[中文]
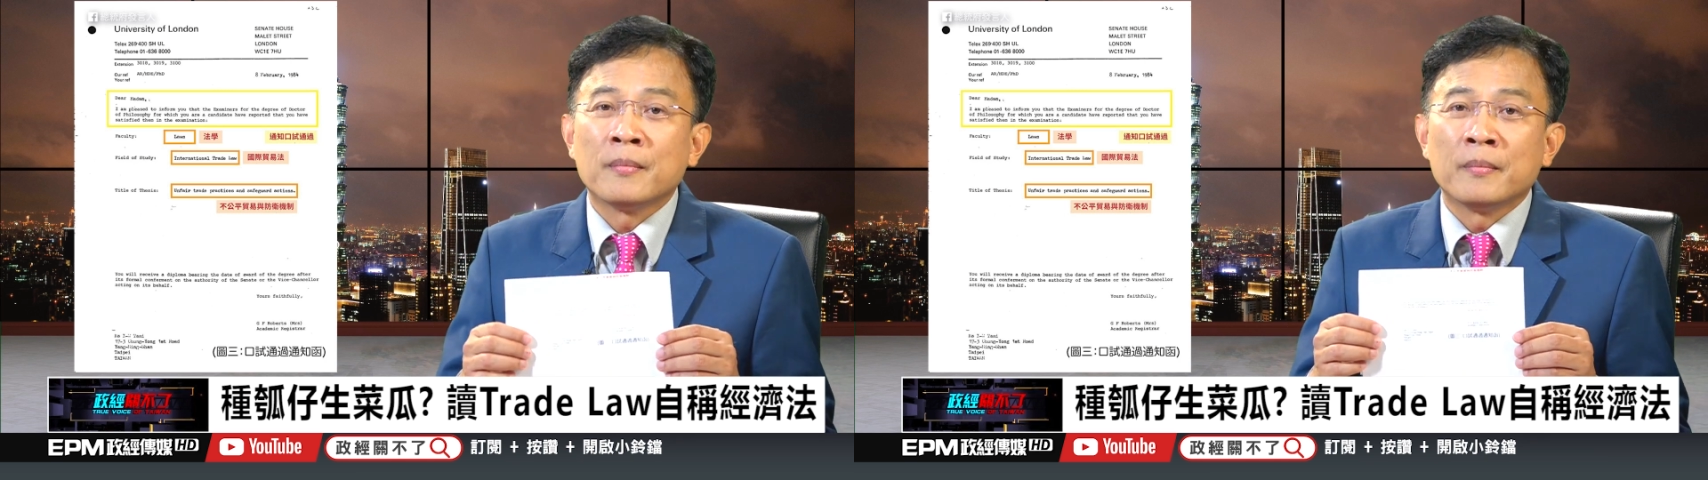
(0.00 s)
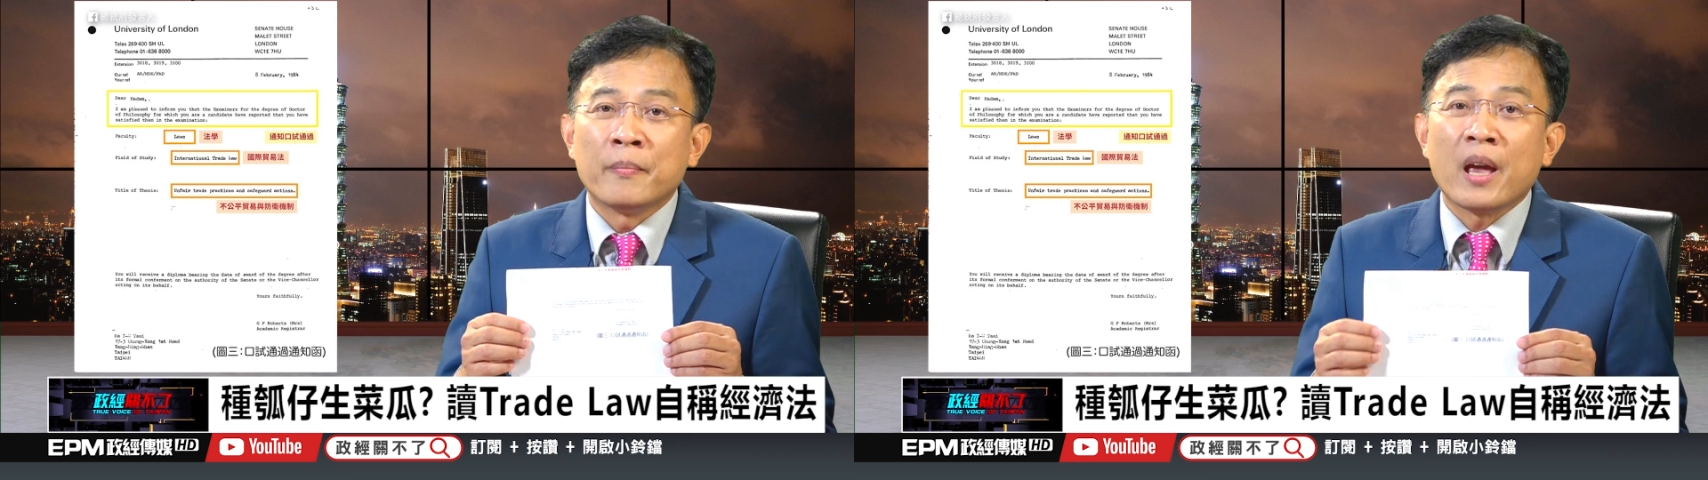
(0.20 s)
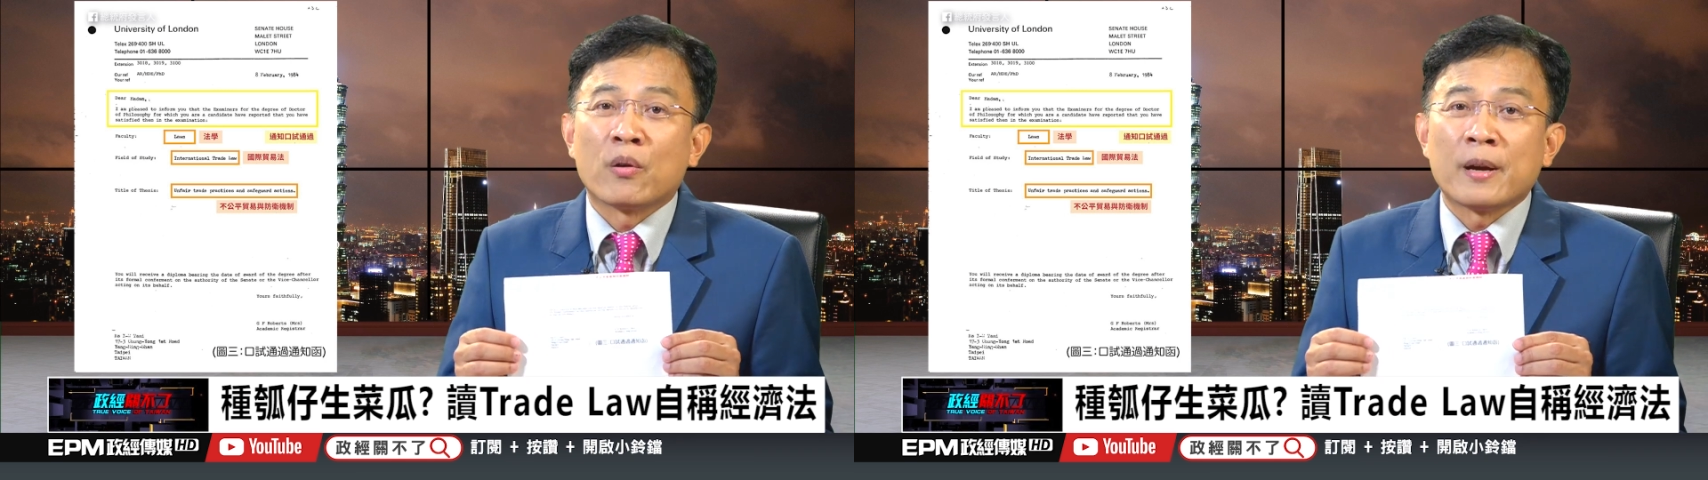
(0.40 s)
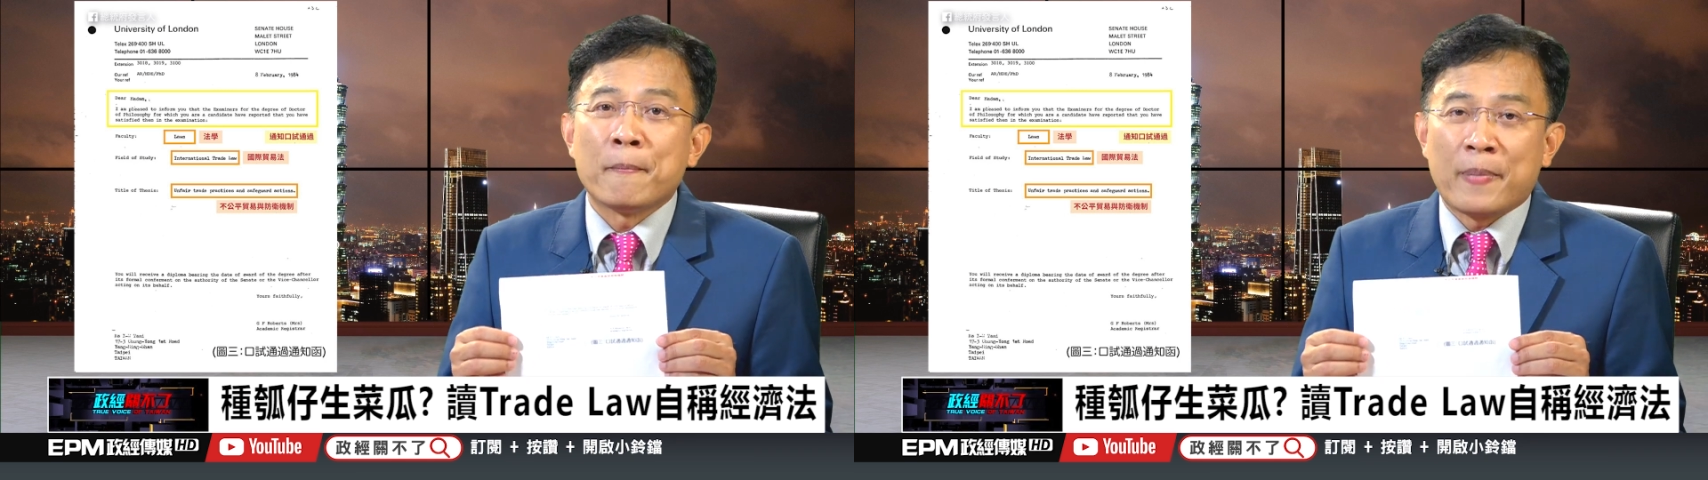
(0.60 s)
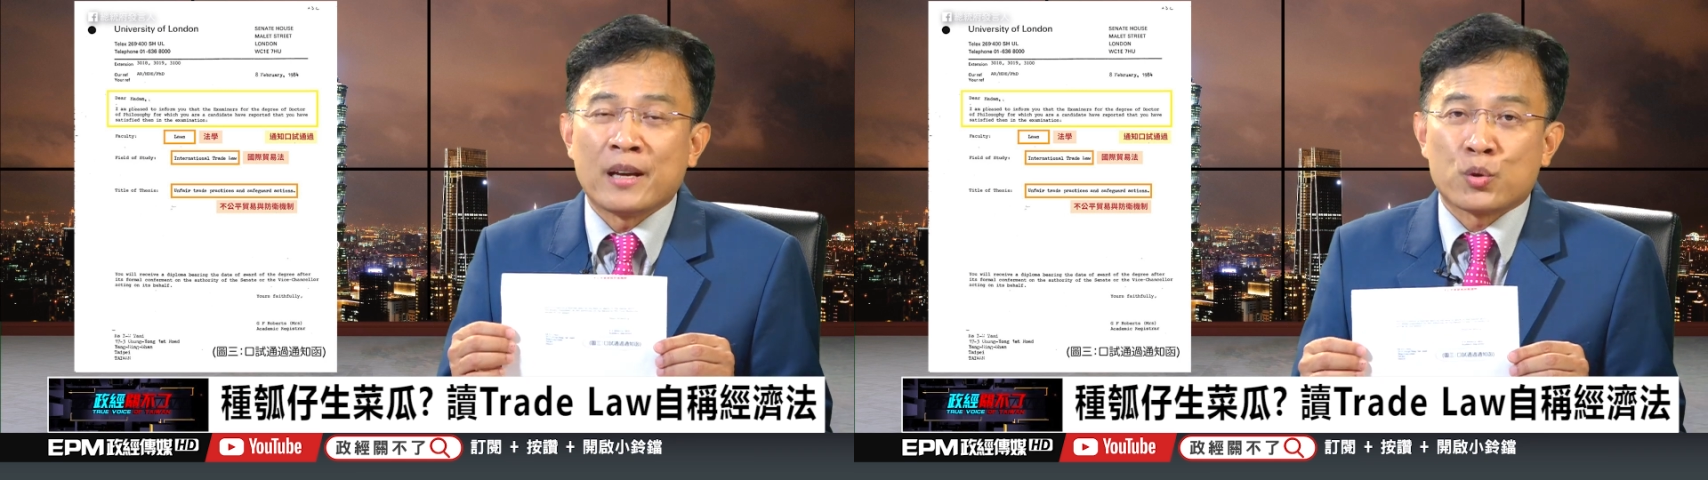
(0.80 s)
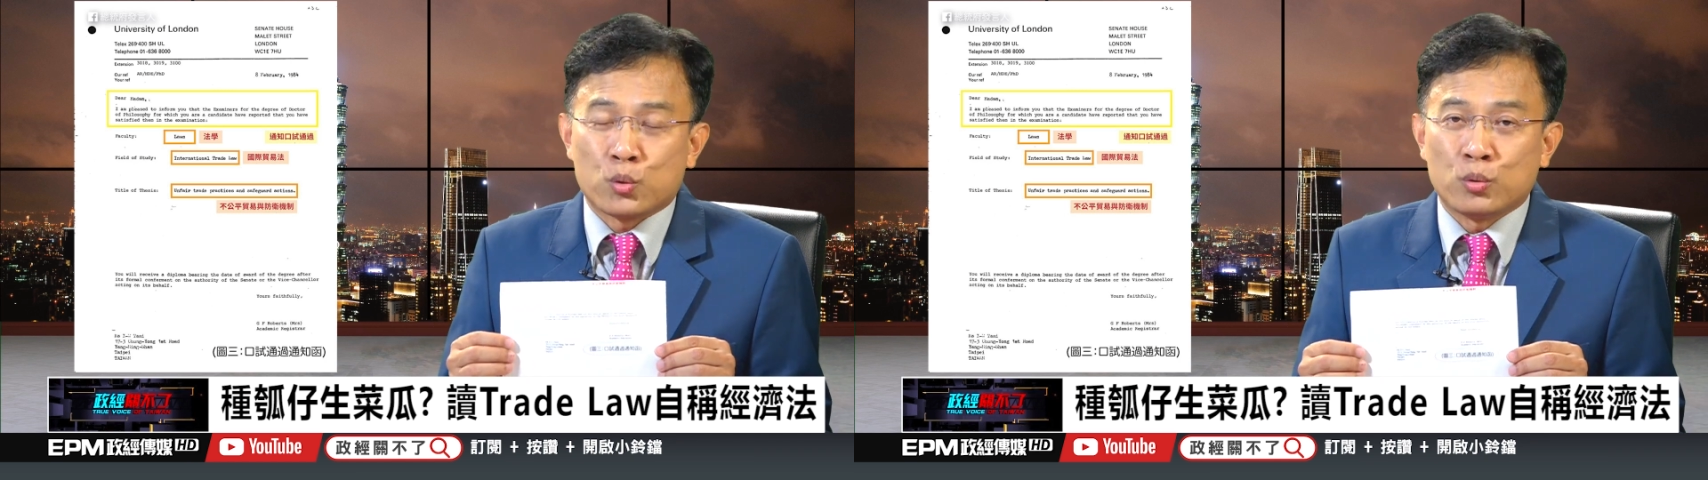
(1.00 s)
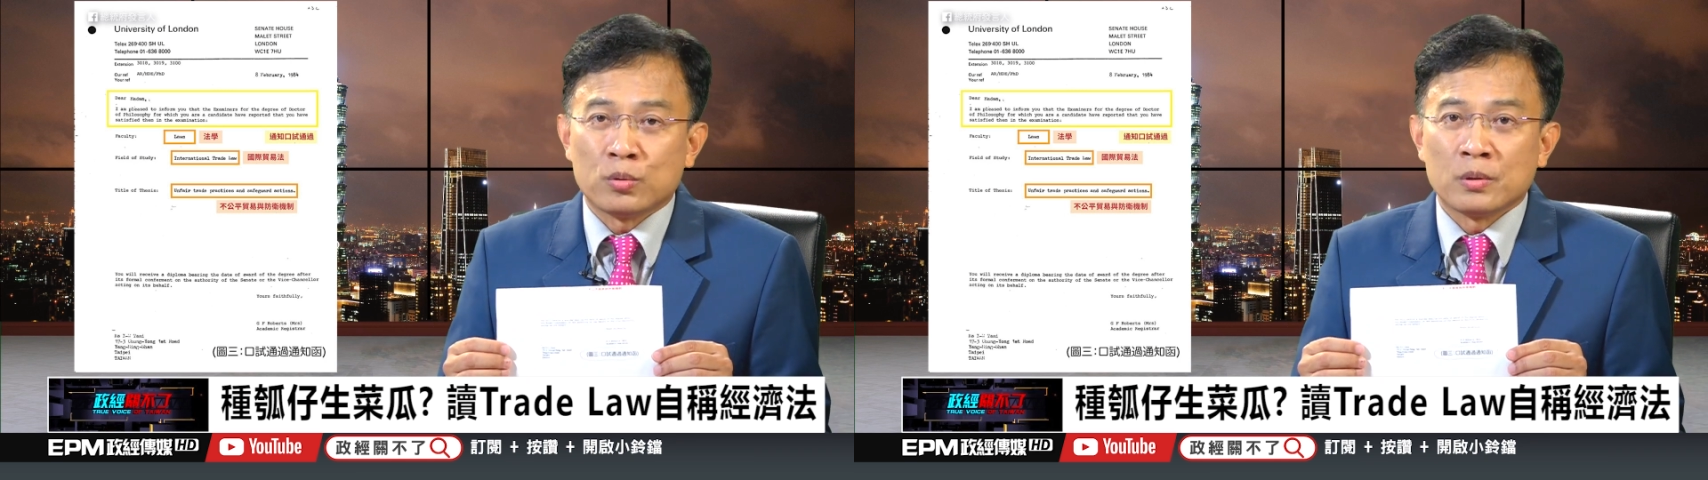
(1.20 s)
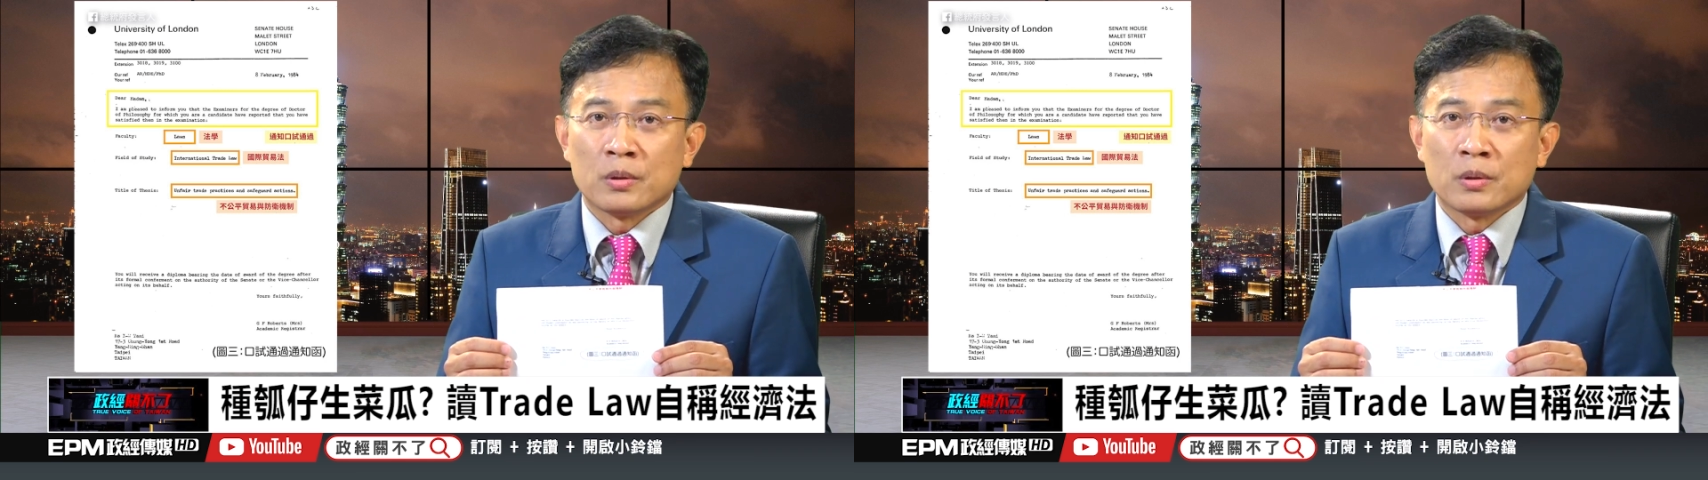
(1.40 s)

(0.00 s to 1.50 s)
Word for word: 没有人背书，